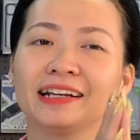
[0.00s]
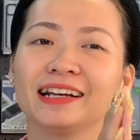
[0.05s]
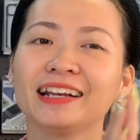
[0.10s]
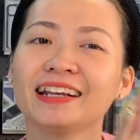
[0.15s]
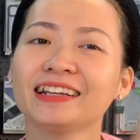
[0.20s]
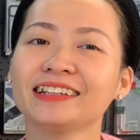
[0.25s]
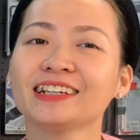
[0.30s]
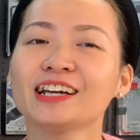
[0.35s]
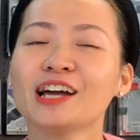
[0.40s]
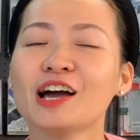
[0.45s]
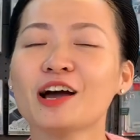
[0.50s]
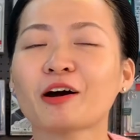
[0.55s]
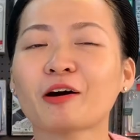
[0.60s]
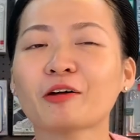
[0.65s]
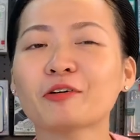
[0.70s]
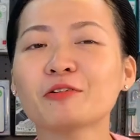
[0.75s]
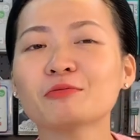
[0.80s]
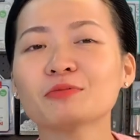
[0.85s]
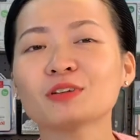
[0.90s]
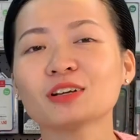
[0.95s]
linh có
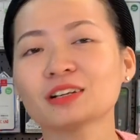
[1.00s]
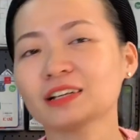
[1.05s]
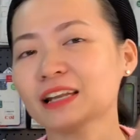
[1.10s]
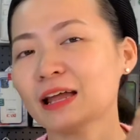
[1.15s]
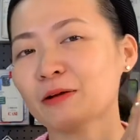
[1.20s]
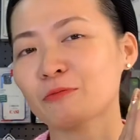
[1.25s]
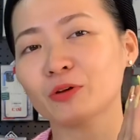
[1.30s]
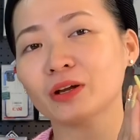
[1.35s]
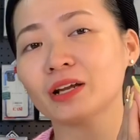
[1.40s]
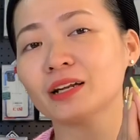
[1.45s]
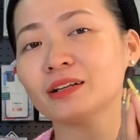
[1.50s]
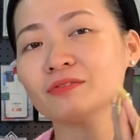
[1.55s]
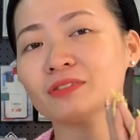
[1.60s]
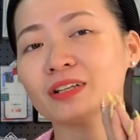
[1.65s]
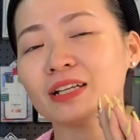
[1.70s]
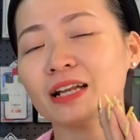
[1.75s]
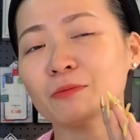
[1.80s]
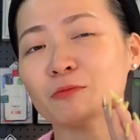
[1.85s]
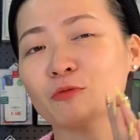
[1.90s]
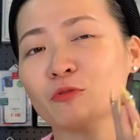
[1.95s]
động lực làm web vì
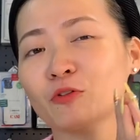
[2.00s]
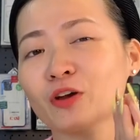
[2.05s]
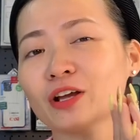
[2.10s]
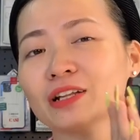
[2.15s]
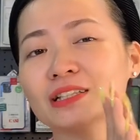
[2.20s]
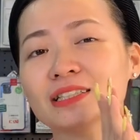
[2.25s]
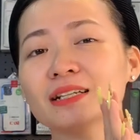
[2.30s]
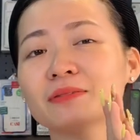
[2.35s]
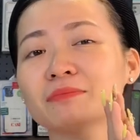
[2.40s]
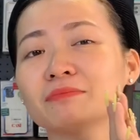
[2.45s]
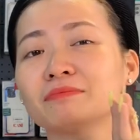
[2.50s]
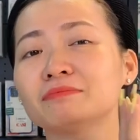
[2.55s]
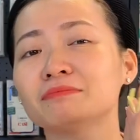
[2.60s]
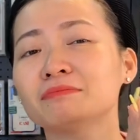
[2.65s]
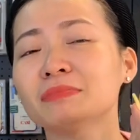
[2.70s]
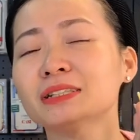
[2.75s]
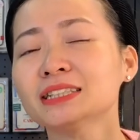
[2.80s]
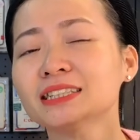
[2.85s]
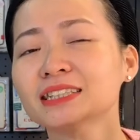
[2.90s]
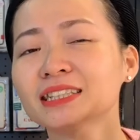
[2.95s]
làm web rất là
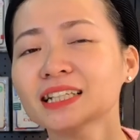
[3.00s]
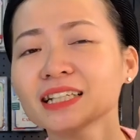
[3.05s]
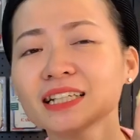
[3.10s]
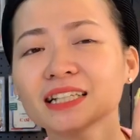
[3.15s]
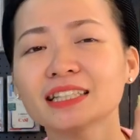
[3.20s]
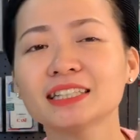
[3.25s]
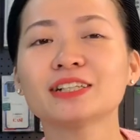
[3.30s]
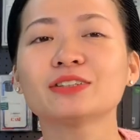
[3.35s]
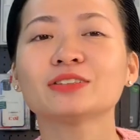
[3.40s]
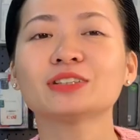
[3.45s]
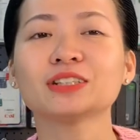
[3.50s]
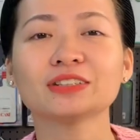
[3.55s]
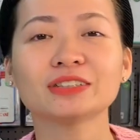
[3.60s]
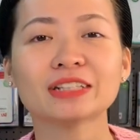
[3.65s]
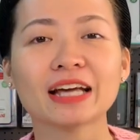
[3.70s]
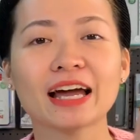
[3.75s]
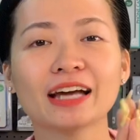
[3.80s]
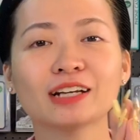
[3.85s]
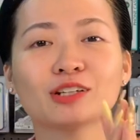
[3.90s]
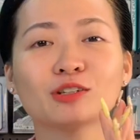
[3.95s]
mất rất là nhiều thời
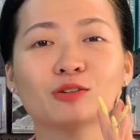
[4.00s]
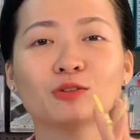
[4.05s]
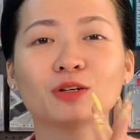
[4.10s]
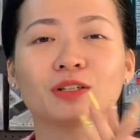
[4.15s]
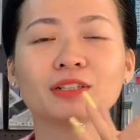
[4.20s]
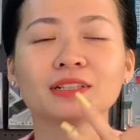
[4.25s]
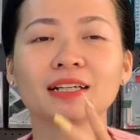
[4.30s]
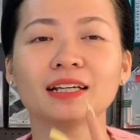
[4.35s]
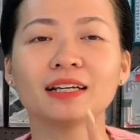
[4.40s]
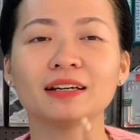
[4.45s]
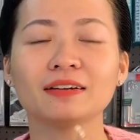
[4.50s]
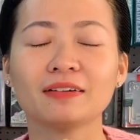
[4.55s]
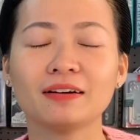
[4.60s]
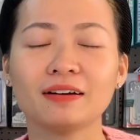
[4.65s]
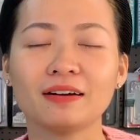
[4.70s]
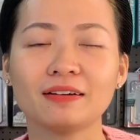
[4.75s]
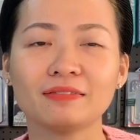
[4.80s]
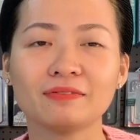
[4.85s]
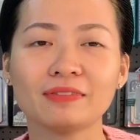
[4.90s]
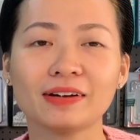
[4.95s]
gian luôn uh,
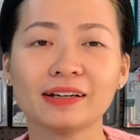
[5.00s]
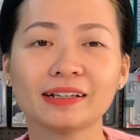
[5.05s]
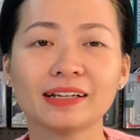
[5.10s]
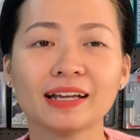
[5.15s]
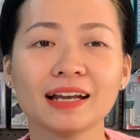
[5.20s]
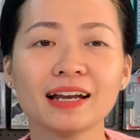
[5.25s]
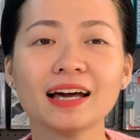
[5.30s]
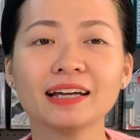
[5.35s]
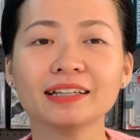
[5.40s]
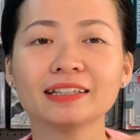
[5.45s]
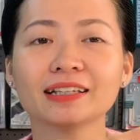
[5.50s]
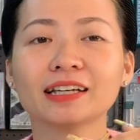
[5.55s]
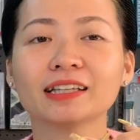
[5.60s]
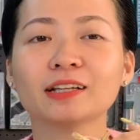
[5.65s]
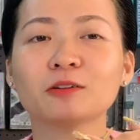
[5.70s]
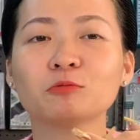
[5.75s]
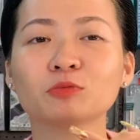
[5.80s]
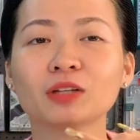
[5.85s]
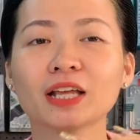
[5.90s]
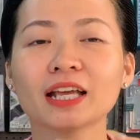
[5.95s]
và đấy là những cái
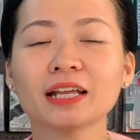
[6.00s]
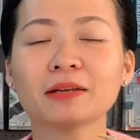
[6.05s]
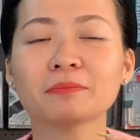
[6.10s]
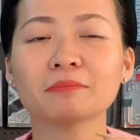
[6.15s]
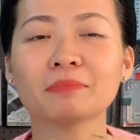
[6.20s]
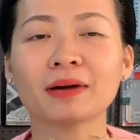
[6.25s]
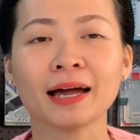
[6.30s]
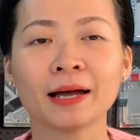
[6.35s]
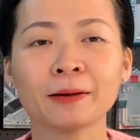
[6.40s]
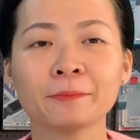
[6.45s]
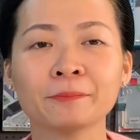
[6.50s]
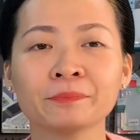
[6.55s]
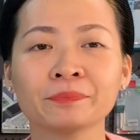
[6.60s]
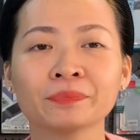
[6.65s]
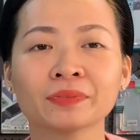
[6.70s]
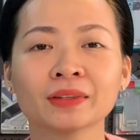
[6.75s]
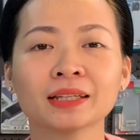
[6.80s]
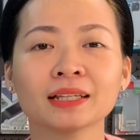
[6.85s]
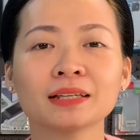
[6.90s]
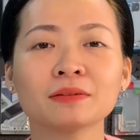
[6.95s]
thông tin mà
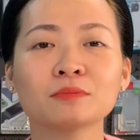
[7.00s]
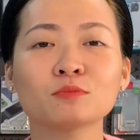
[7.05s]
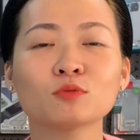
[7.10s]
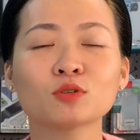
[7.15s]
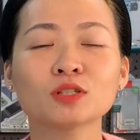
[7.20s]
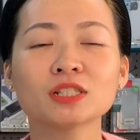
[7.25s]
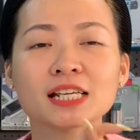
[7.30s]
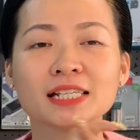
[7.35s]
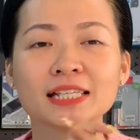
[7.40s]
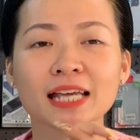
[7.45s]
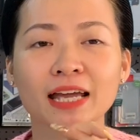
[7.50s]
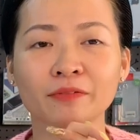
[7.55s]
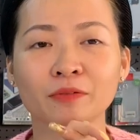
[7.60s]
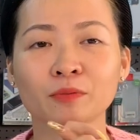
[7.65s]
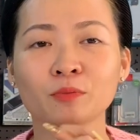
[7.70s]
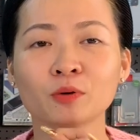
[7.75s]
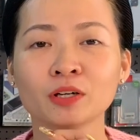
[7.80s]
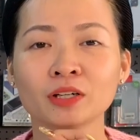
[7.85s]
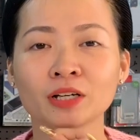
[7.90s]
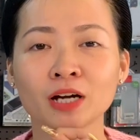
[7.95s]
Linh muốn chia sẻ với
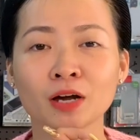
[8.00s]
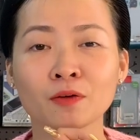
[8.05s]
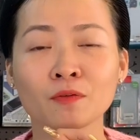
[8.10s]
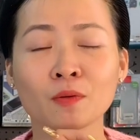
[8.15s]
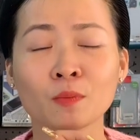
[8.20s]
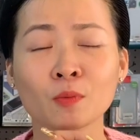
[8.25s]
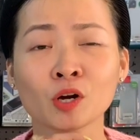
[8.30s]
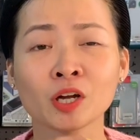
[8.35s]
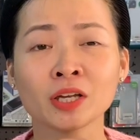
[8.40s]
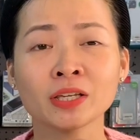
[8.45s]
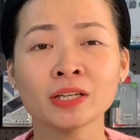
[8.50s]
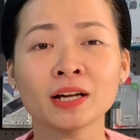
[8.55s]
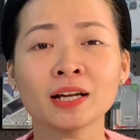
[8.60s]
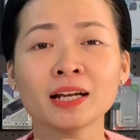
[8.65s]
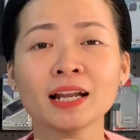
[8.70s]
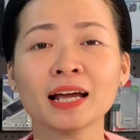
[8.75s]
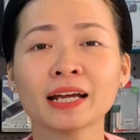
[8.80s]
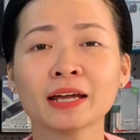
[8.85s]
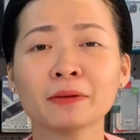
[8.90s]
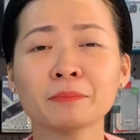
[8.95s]
mọi người và mọi người nhớ
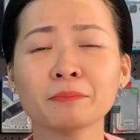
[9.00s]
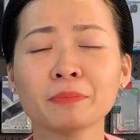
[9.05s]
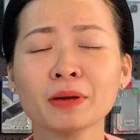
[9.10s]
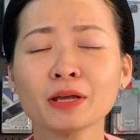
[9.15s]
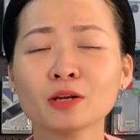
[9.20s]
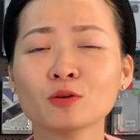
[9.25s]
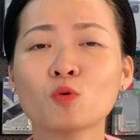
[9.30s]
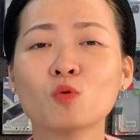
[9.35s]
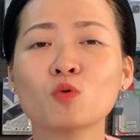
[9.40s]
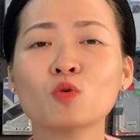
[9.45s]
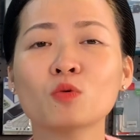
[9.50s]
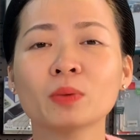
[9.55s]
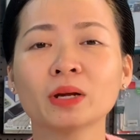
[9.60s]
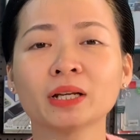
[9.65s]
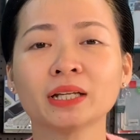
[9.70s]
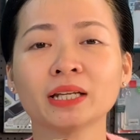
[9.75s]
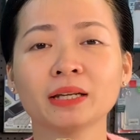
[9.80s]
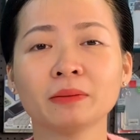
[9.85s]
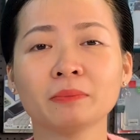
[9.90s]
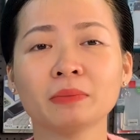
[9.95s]
là cái page cũ của
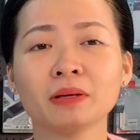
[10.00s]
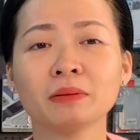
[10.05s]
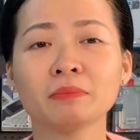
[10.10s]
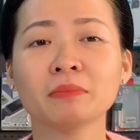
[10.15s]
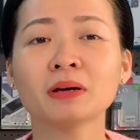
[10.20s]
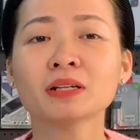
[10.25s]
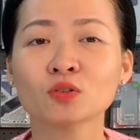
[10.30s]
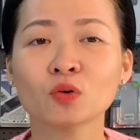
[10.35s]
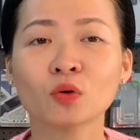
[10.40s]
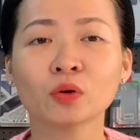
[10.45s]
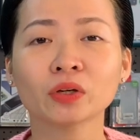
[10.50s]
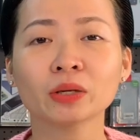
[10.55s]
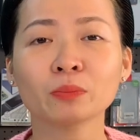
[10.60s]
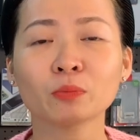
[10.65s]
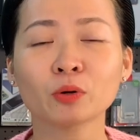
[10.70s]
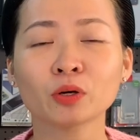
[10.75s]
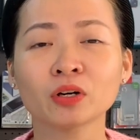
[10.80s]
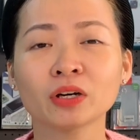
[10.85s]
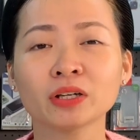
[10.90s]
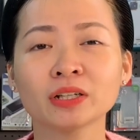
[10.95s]
mình thì bị mất rồi nên
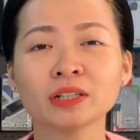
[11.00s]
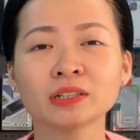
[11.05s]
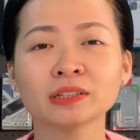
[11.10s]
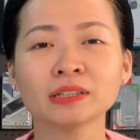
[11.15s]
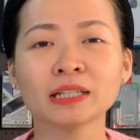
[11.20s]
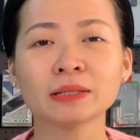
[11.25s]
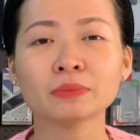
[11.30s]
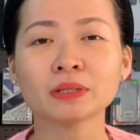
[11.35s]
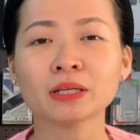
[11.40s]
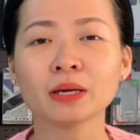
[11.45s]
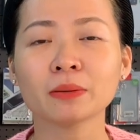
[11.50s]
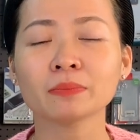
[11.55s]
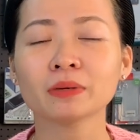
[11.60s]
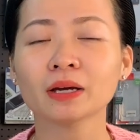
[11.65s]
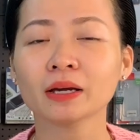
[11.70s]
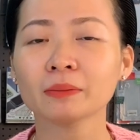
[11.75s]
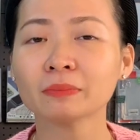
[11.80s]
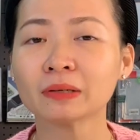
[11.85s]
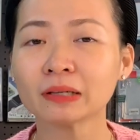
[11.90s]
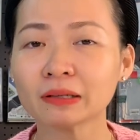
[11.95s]
mọi người đừng tìm kiếm
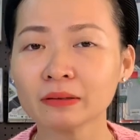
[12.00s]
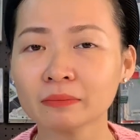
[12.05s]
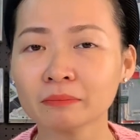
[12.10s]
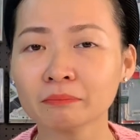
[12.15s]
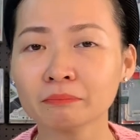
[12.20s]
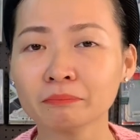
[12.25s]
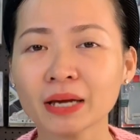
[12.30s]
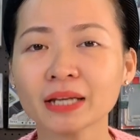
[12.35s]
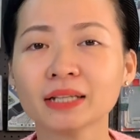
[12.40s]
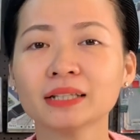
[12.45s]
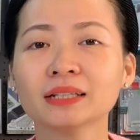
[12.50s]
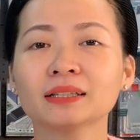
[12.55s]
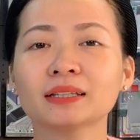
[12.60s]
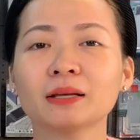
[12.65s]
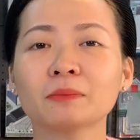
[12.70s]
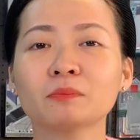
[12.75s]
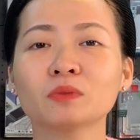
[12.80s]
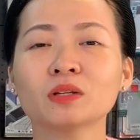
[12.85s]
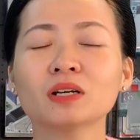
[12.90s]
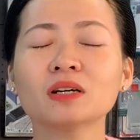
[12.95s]
cái page
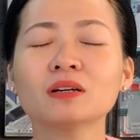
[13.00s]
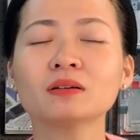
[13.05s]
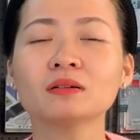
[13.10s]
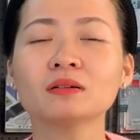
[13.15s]
tâm đức